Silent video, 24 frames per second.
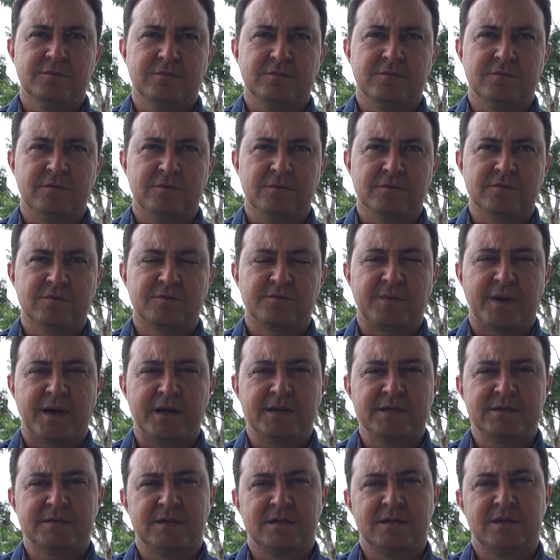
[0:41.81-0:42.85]
outros
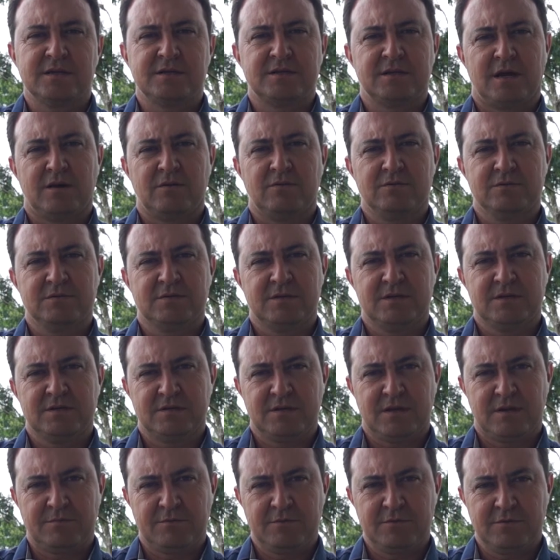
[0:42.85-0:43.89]
países aí que já usam
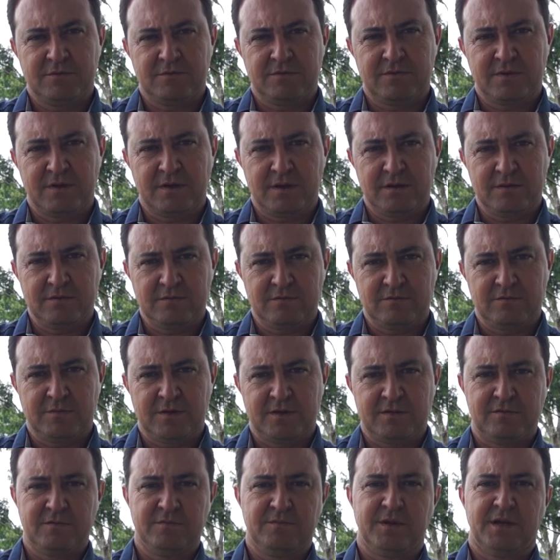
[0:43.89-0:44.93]
isso há muitos anos,
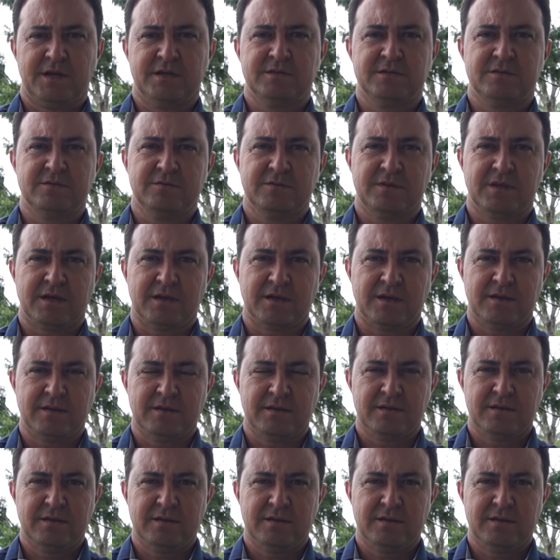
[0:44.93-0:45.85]
mas no Brasil está